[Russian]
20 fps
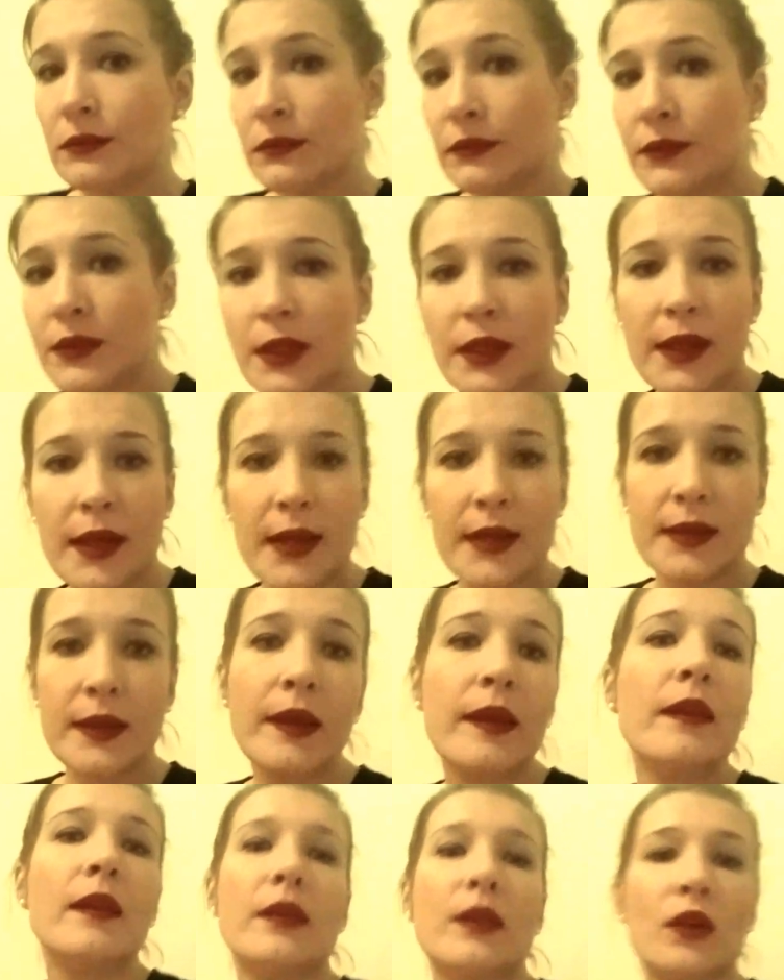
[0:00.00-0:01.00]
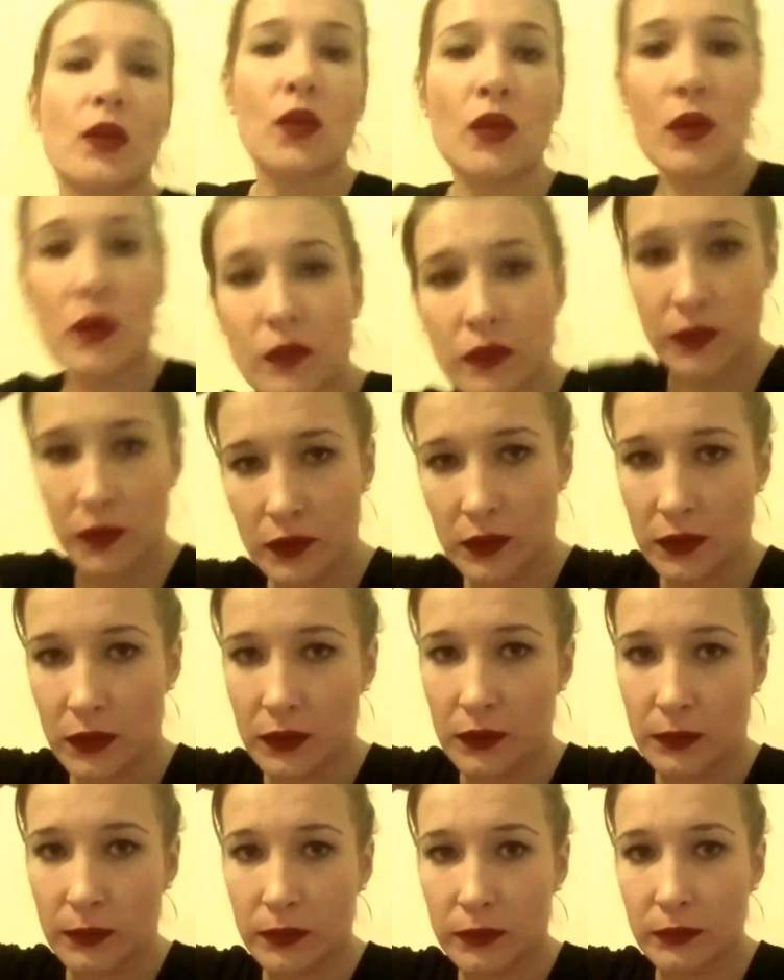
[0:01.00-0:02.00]
не дойти до
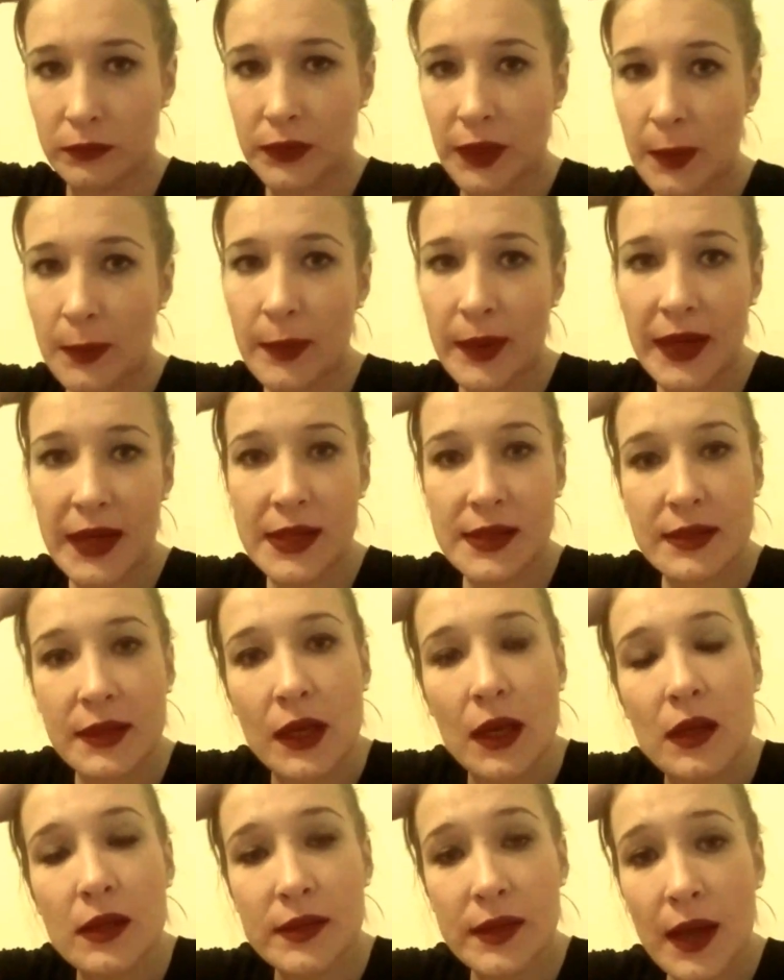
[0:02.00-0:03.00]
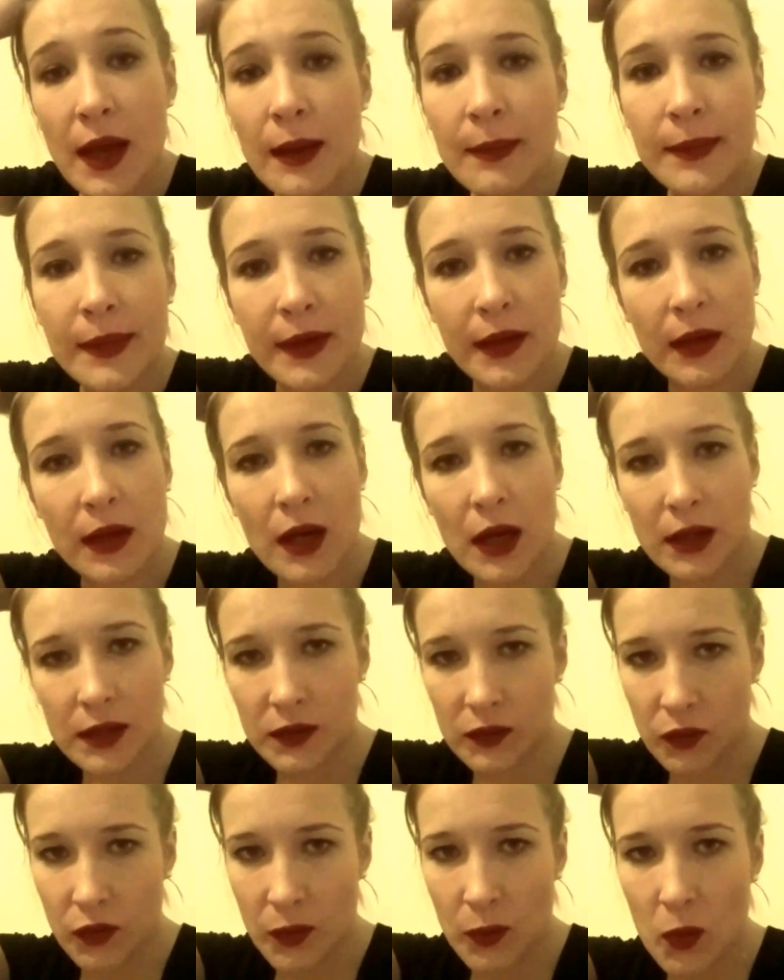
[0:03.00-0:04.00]
такого там болезни Алзаймера, как
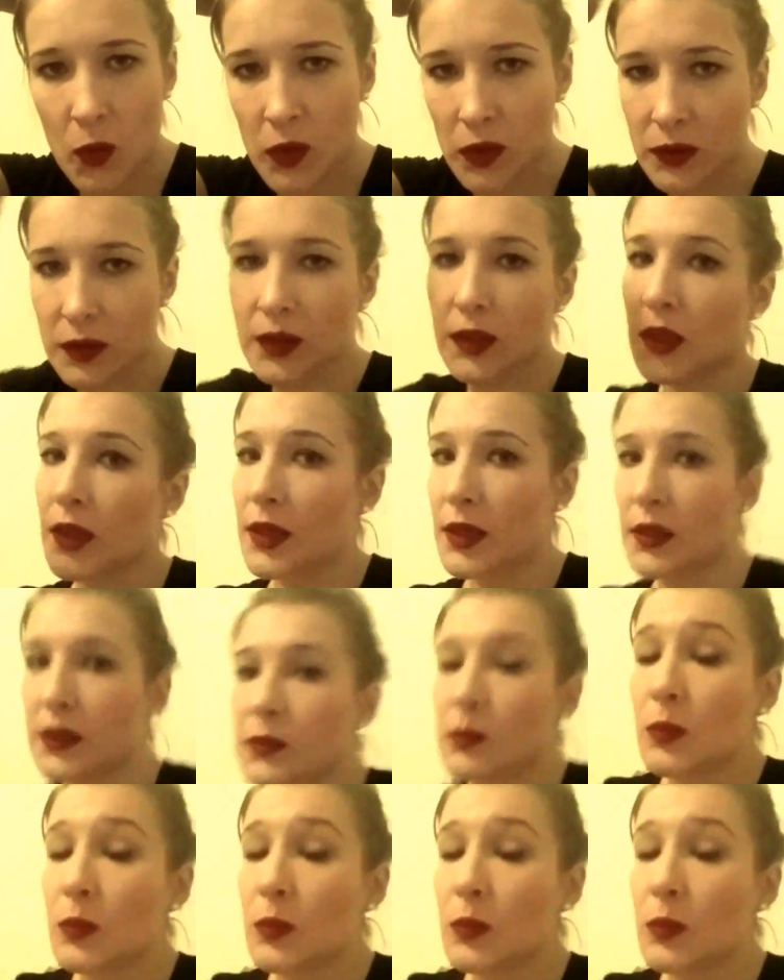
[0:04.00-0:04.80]
свой мозг, сохра...